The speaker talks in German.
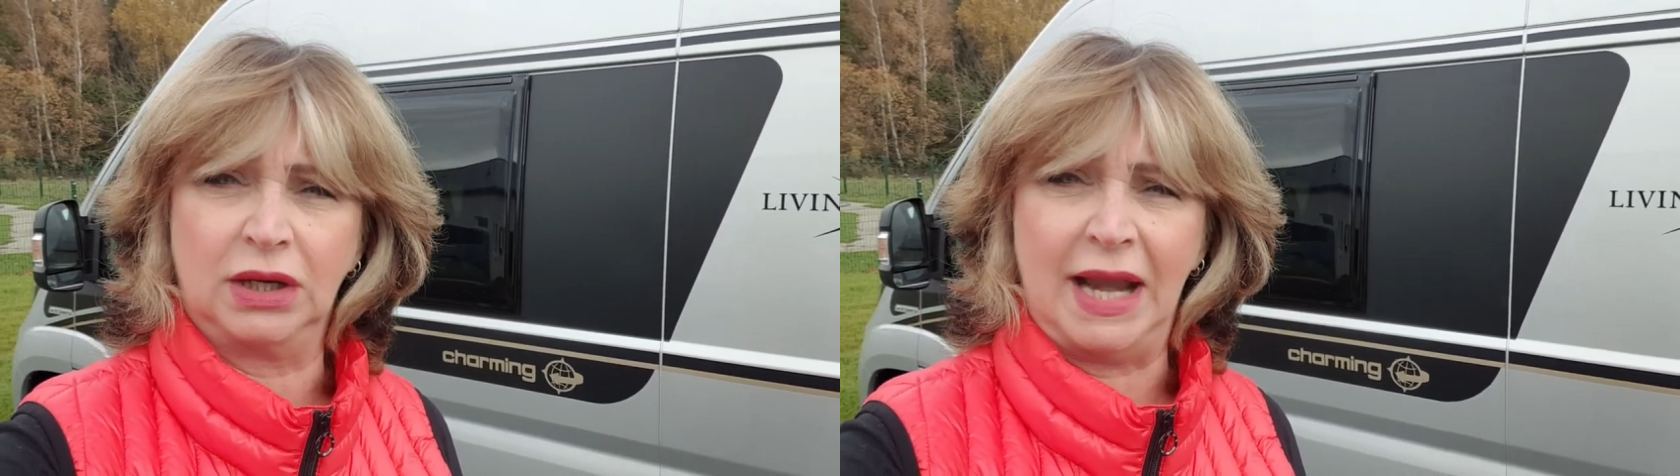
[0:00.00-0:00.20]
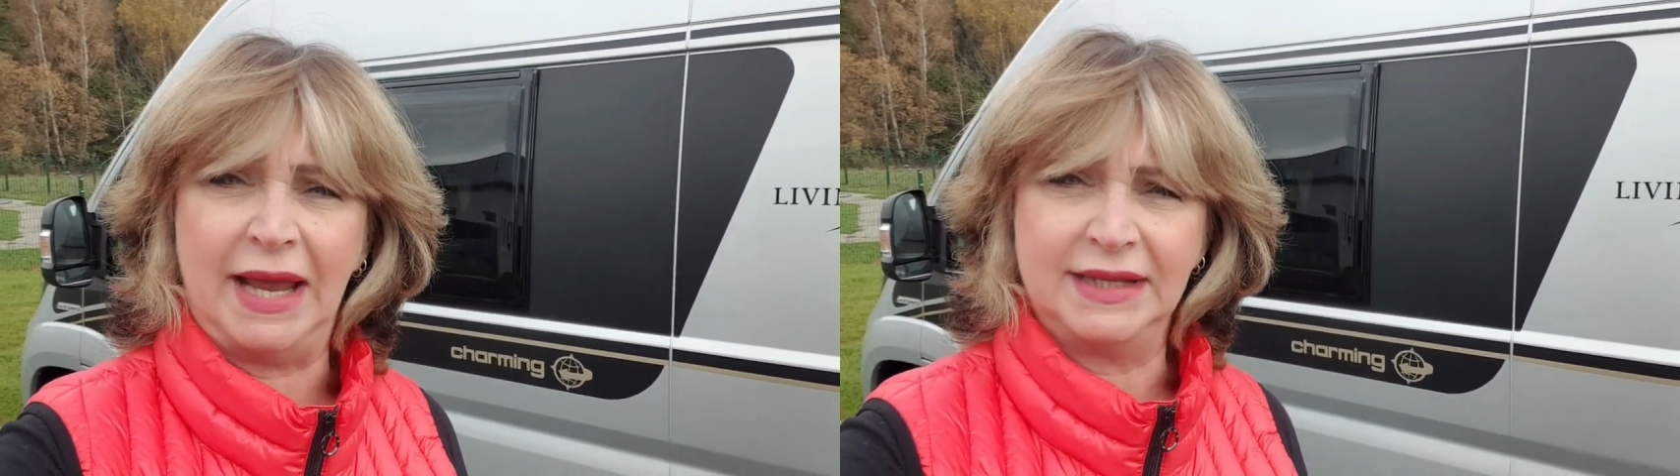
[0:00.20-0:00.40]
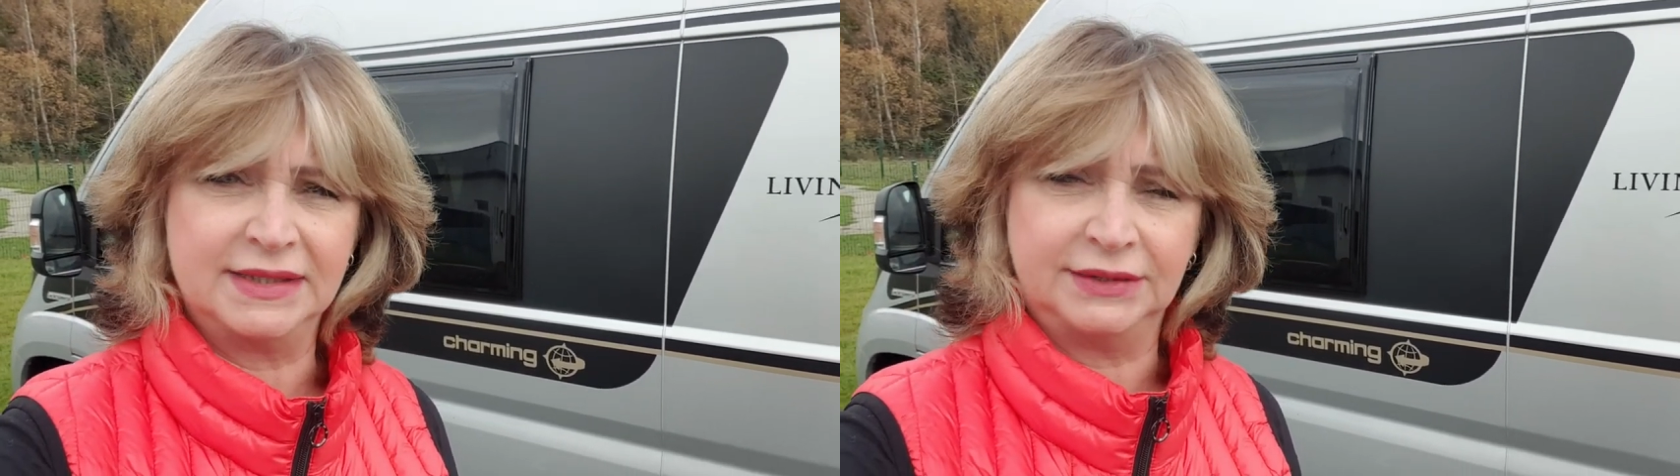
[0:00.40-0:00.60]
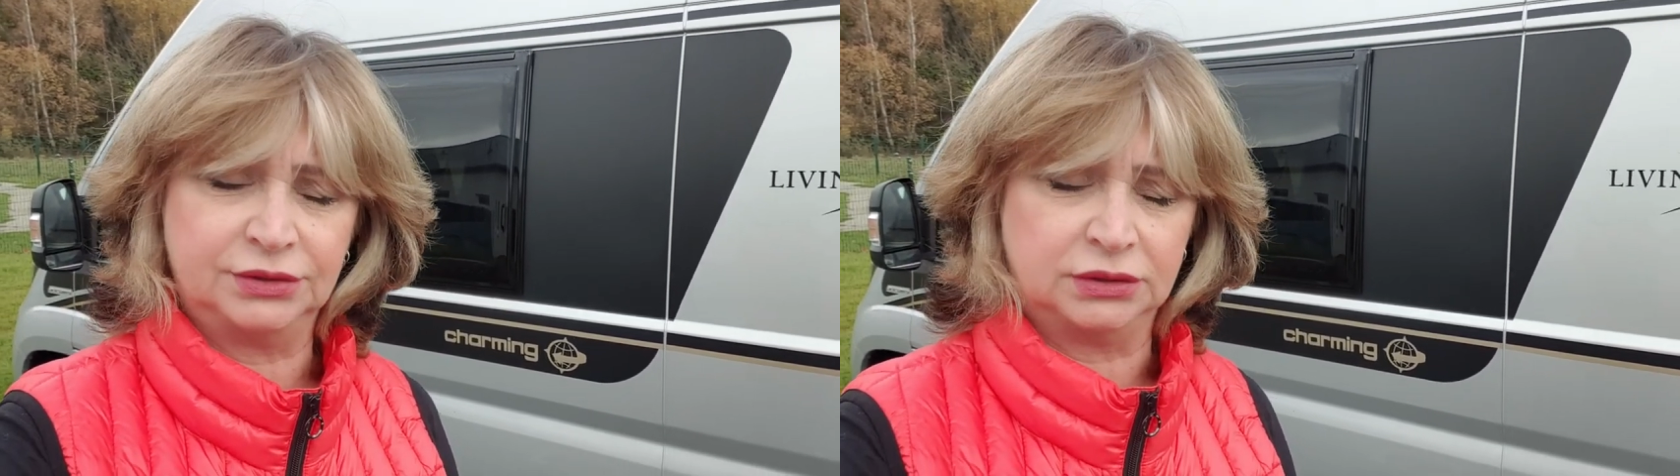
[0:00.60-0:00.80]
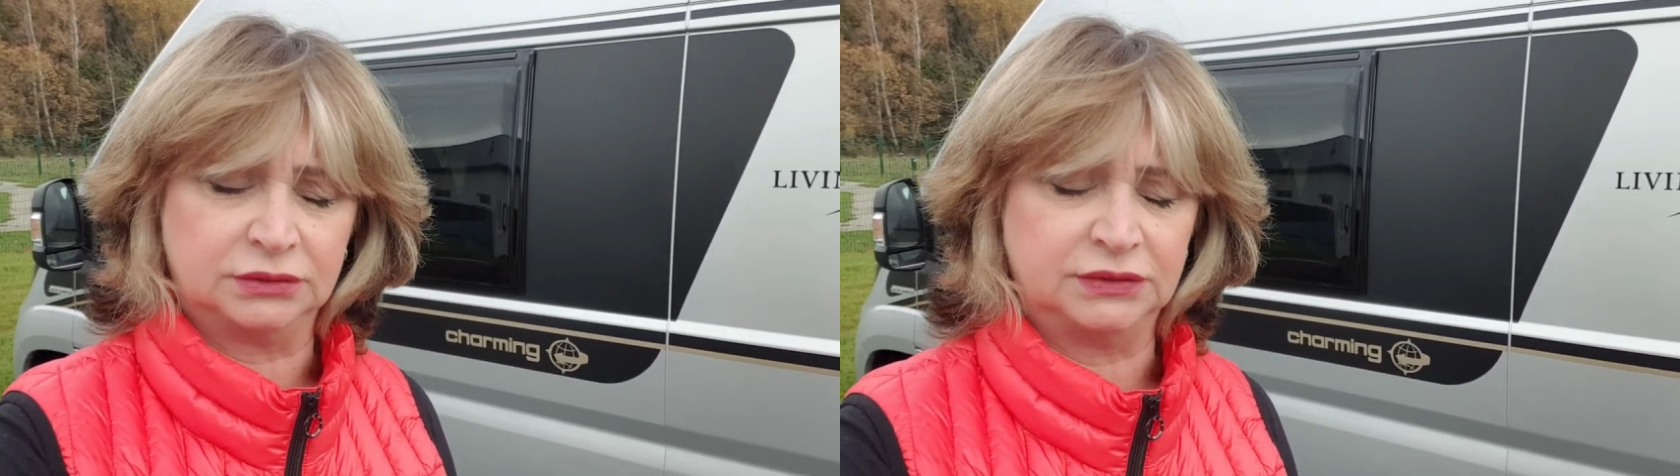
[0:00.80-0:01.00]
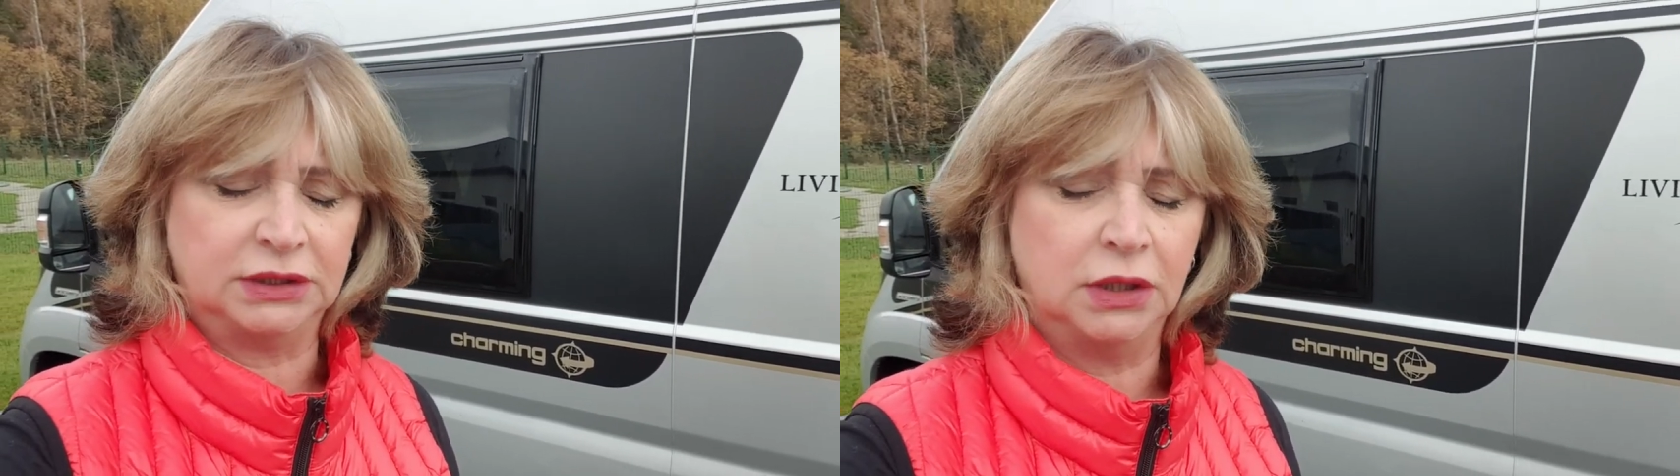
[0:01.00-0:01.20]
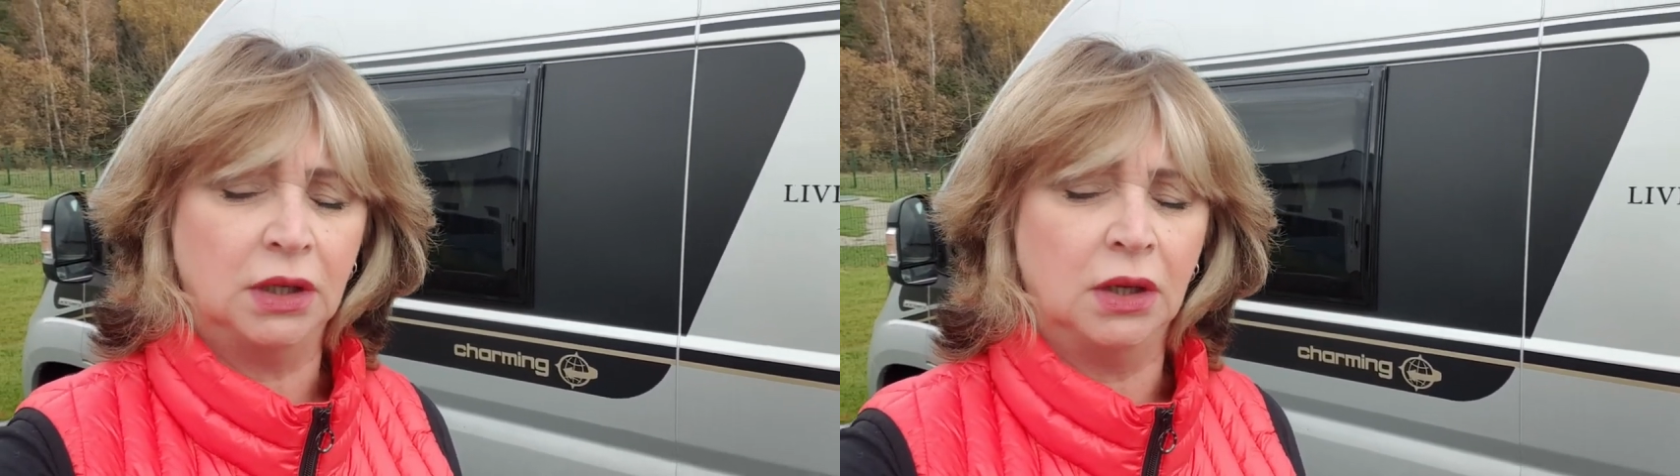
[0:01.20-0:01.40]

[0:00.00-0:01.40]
klein sind irgendwie.